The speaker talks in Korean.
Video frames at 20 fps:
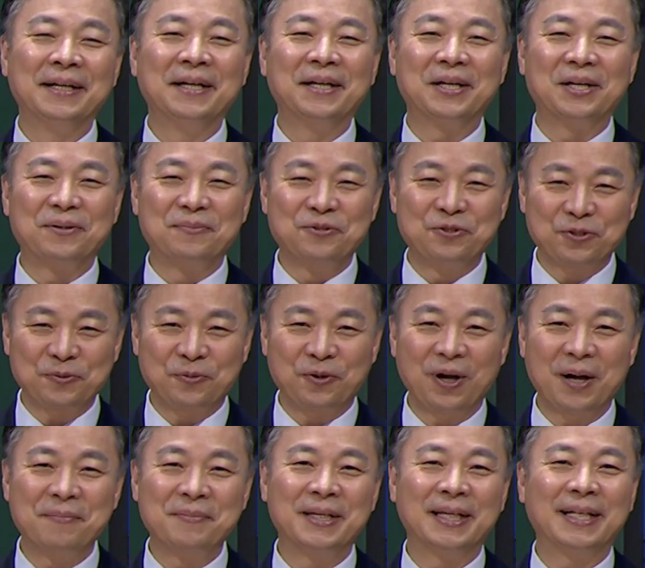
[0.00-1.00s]
여러분
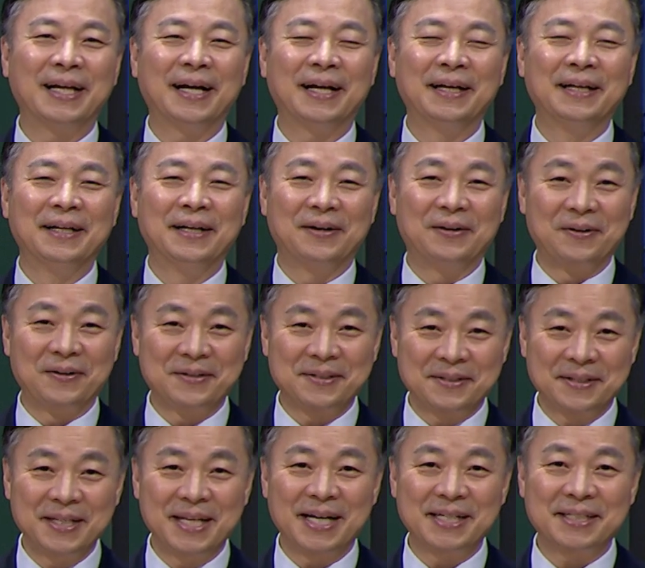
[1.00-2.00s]
축복합니다. 오늘도
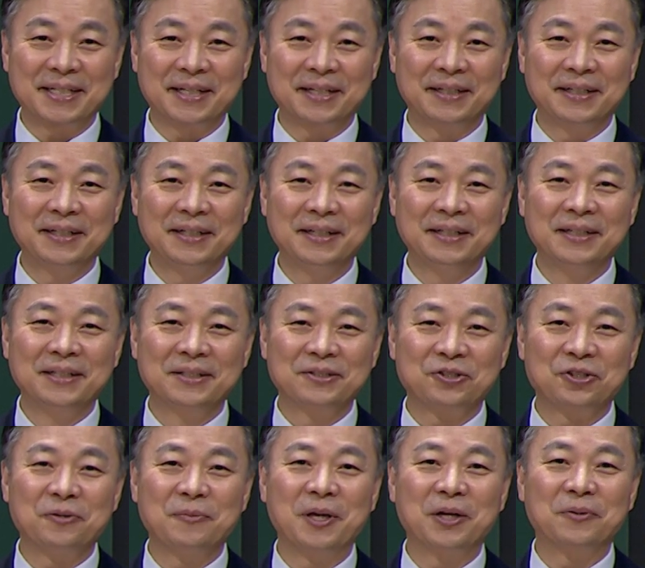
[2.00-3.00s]
승리하시기를
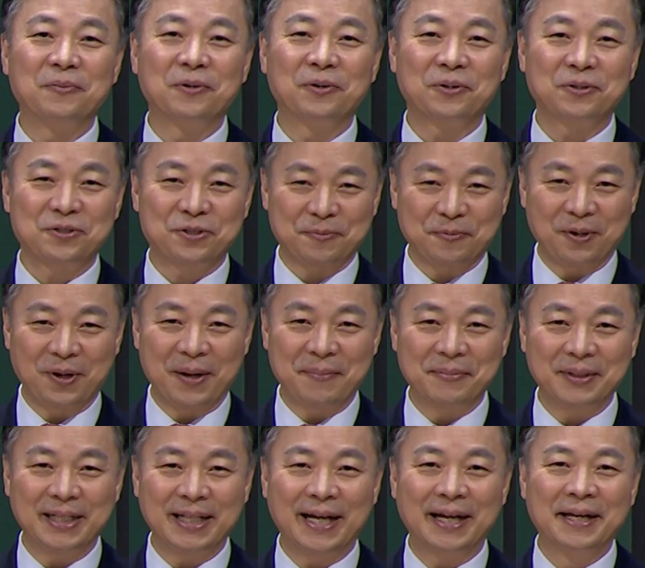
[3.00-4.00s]
주님의 이름으로
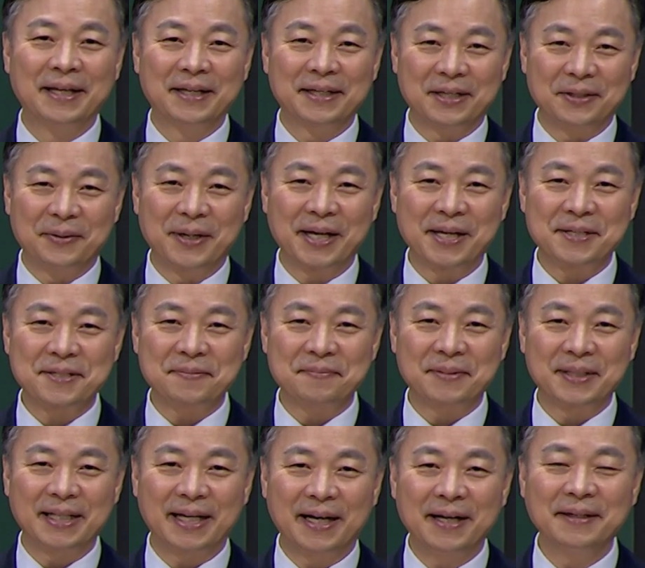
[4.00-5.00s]
축복합니다.
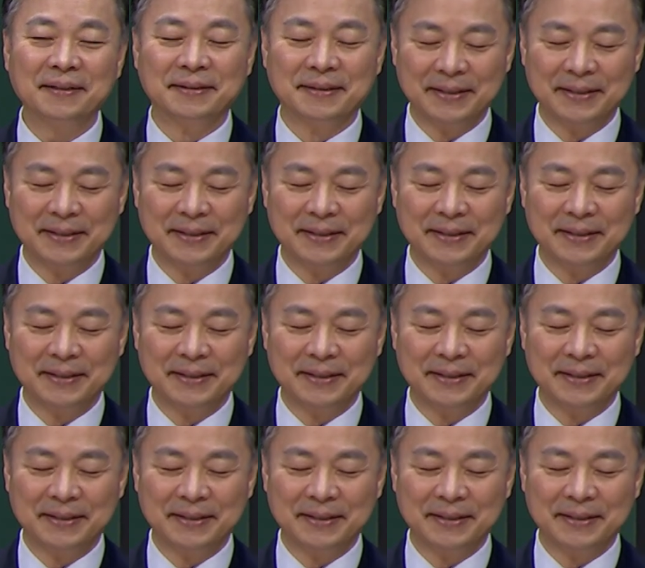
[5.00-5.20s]
기도하겠습니다.